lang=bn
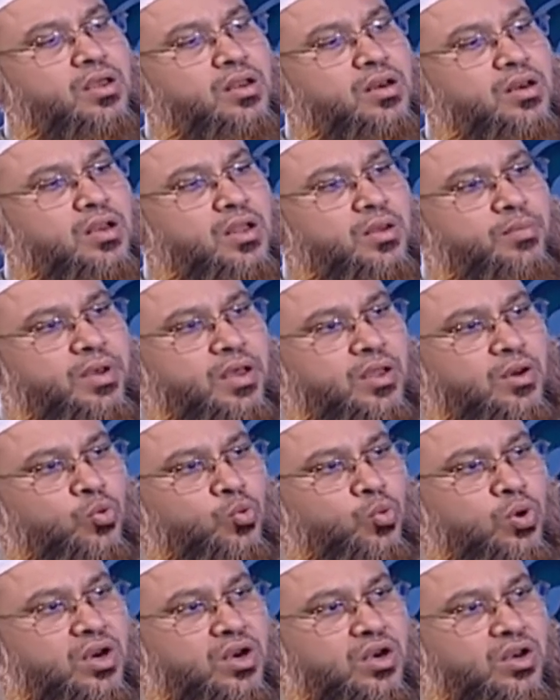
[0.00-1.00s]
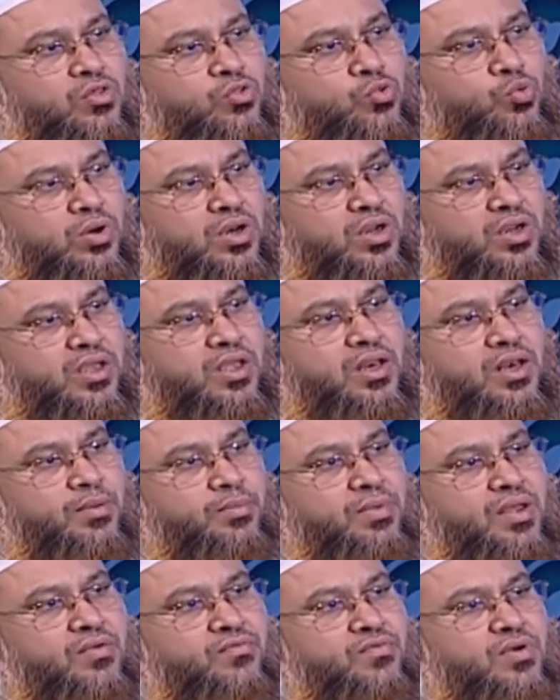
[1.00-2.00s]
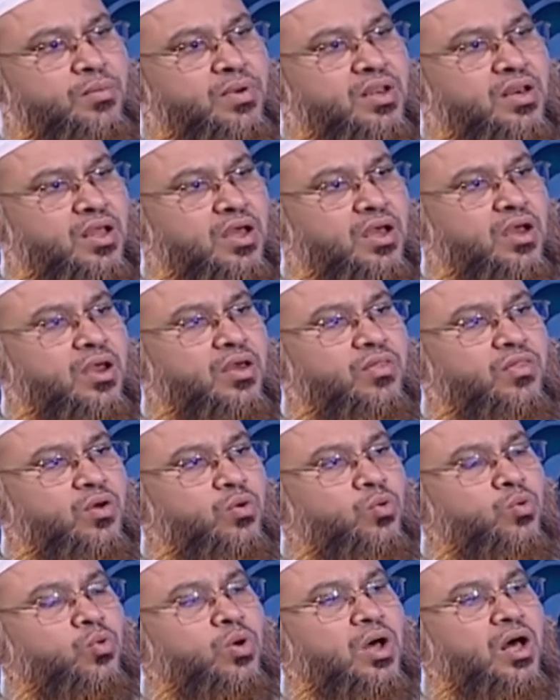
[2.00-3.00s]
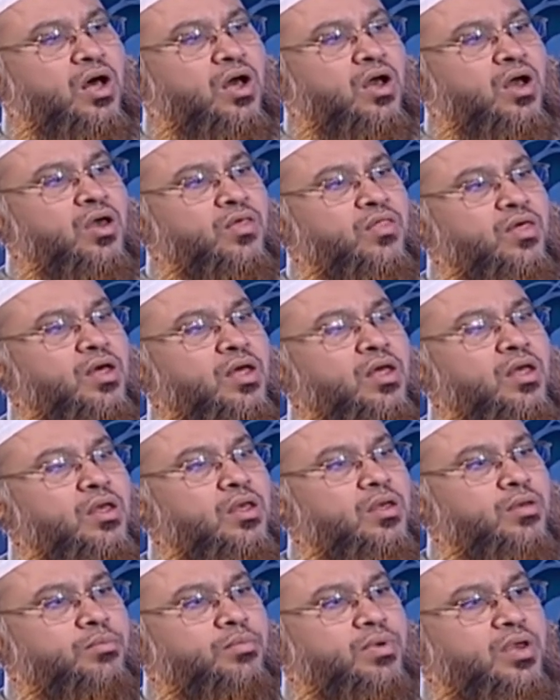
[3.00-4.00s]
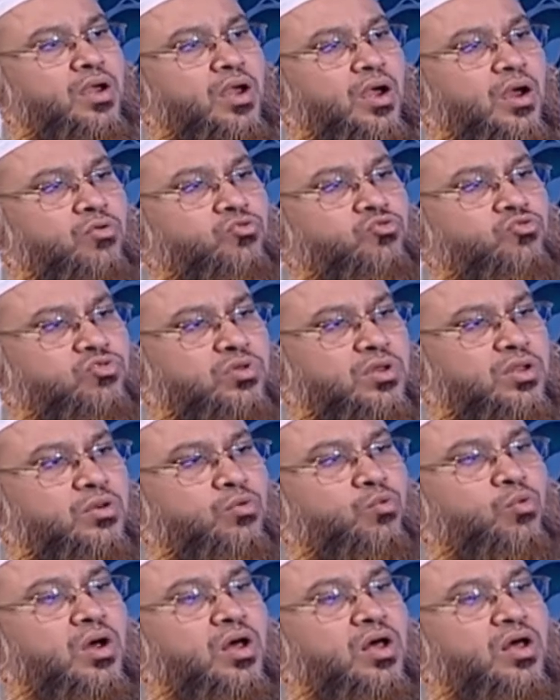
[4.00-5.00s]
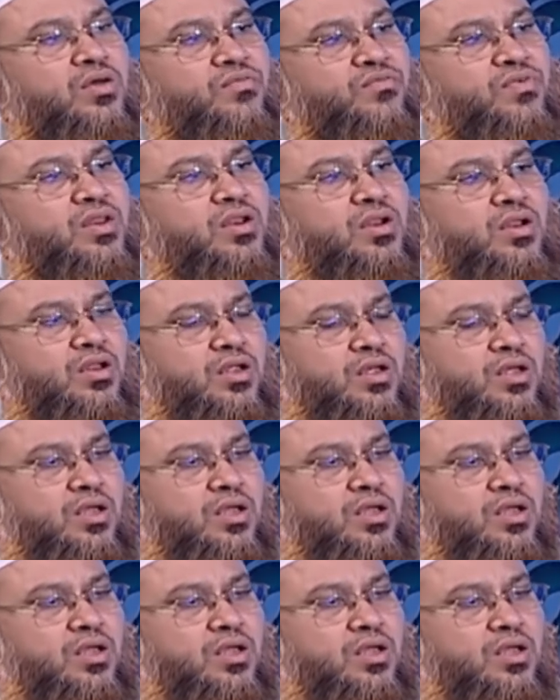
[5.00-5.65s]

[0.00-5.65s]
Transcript: ইন্নামা নুয়ার রিসুল ইলমা ফামান আখাদাহু আখাদা বিহাউজিন ওয়াফির